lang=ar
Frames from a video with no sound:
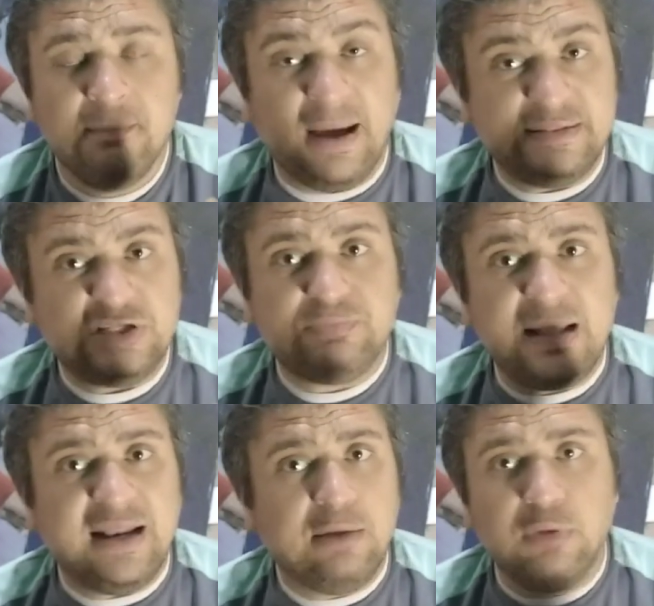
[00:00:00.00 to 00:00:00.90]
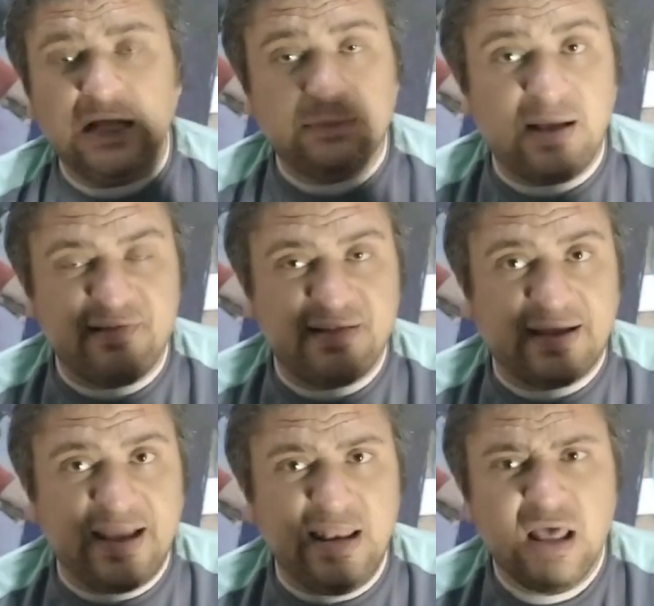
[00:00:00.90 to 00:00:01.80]
ما عنديش مانع لو وقعت مع
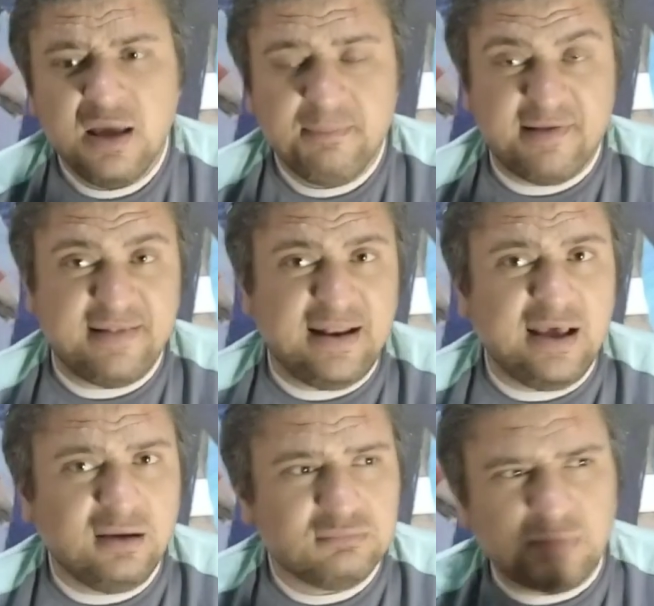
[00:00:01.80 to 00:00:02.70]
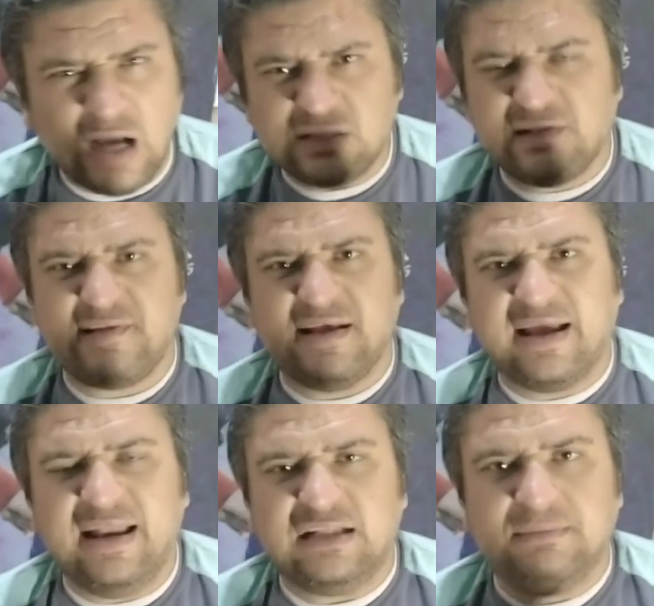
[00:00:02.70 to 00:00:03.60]
السنغال بس انا حاطط
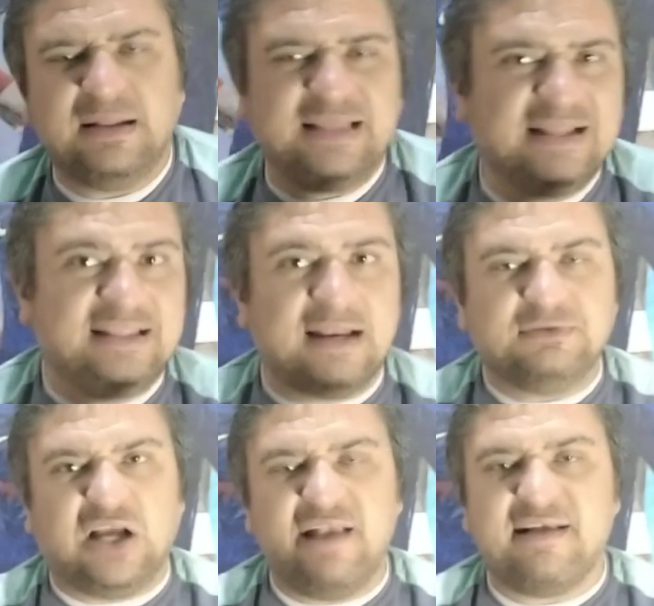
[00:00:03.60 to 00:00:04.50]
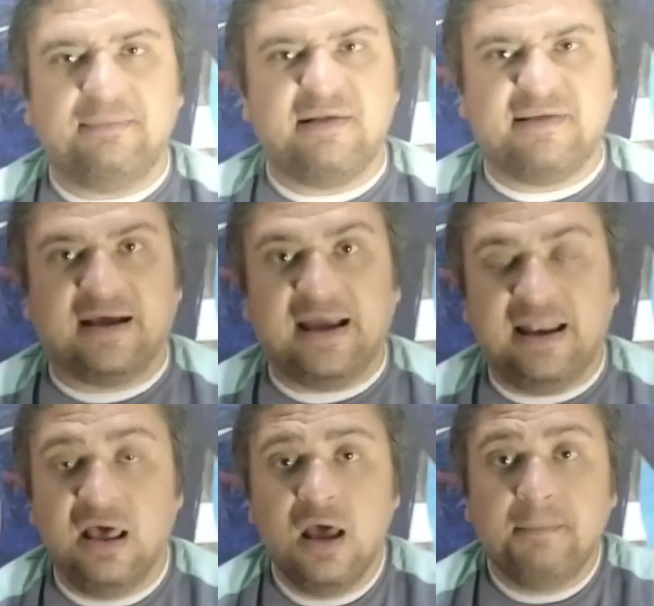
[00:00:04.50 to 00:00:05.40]
السنغال احتمال ثالث ان انا مش عايز اقابل السنغال
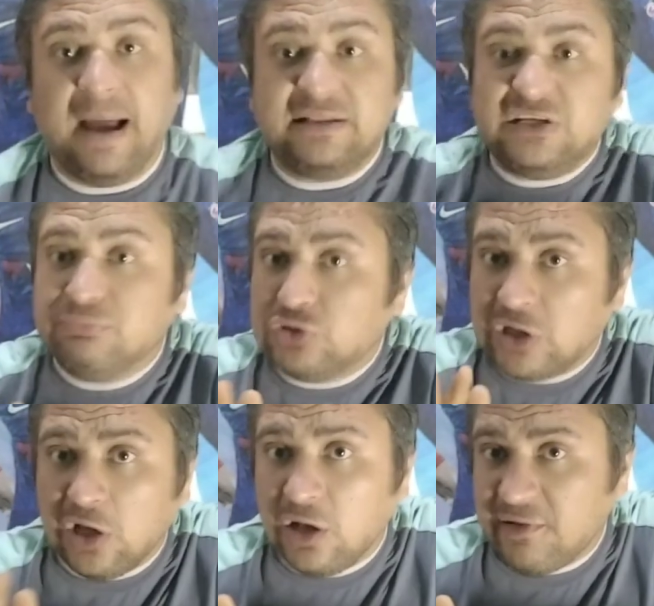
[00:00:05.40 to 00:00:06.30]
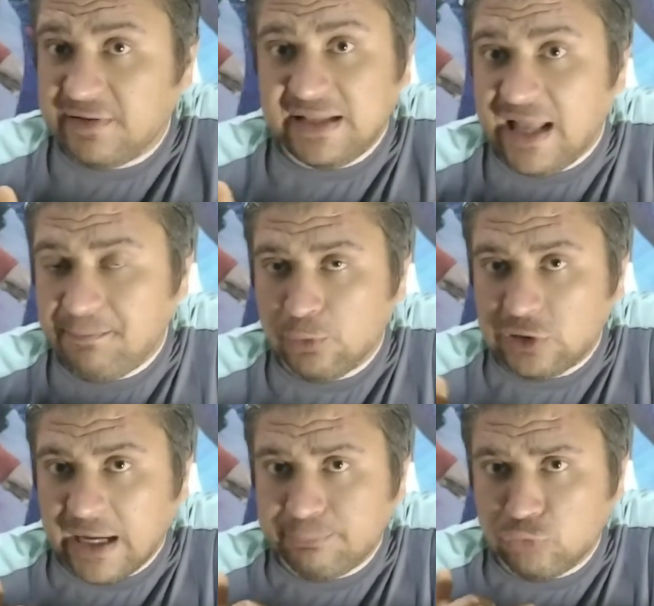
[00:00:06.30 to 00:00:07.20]
ما عنديش مشكله خالص ان انا العب
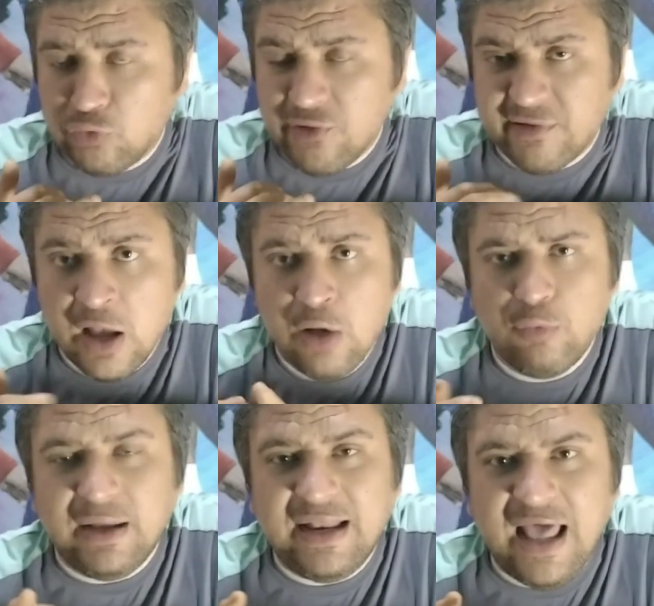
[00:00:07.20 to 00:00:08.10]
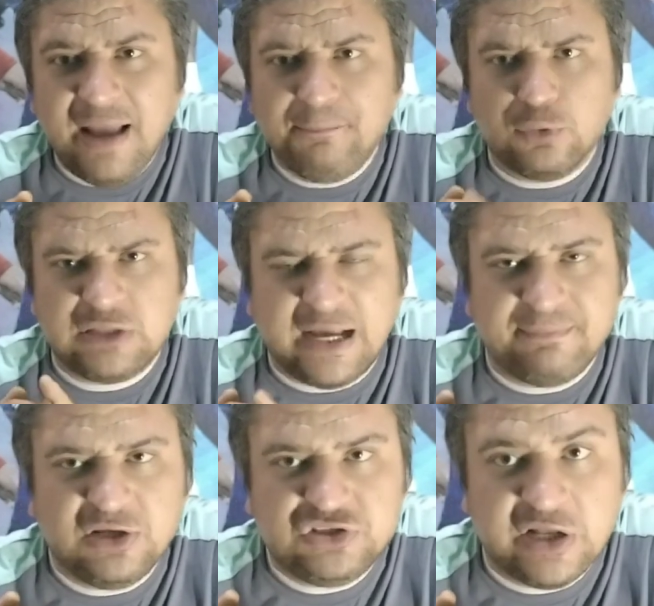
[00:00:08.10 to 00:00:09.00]
منتخب تونس ولا لاعب منتخب
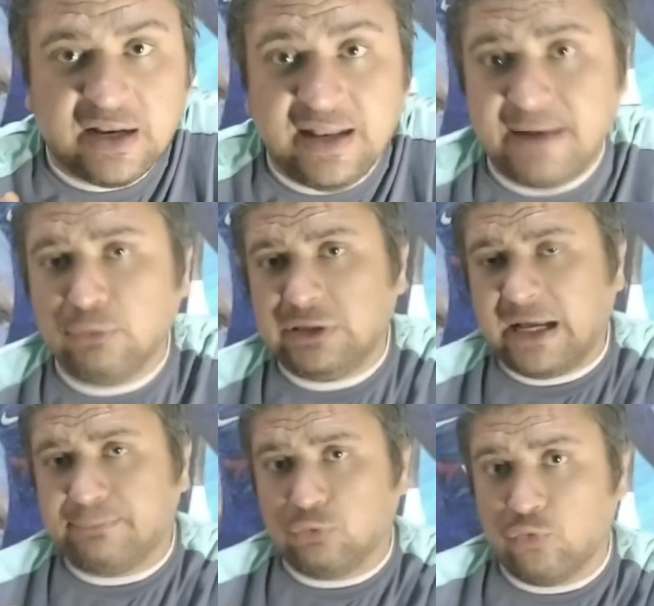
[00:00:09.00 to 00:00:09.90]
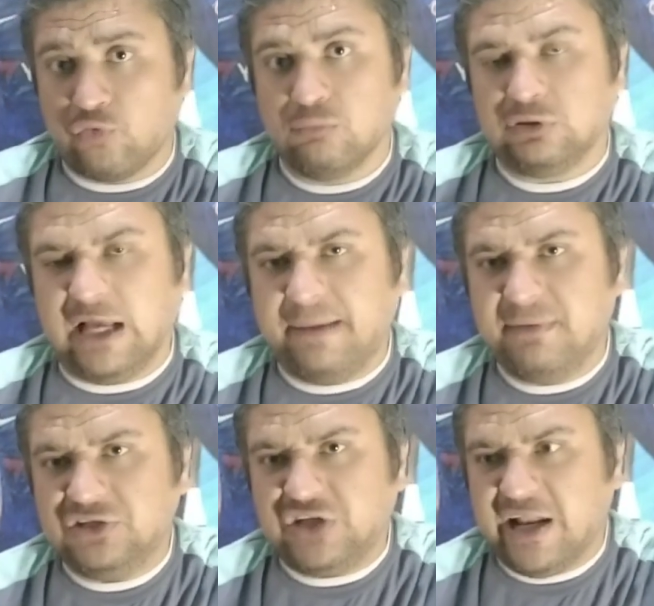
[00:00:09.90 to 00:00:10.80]
نيجيريا لان منتخب تونس ومنتخب
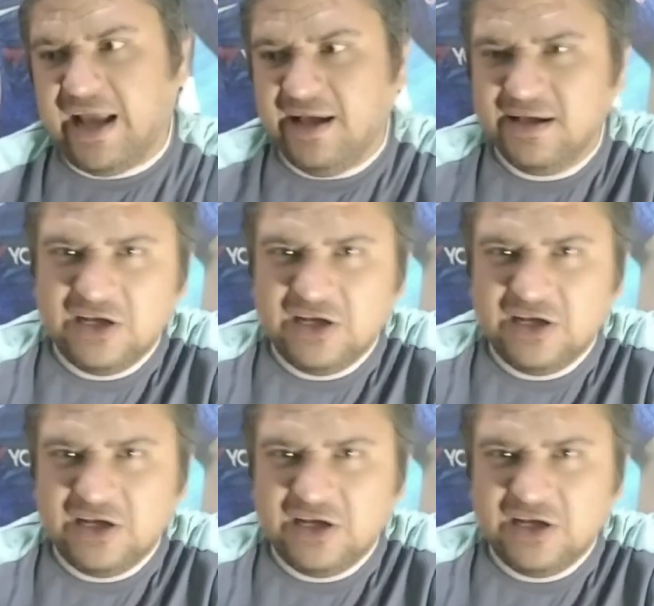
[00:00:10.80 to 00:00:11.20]
نيجيريا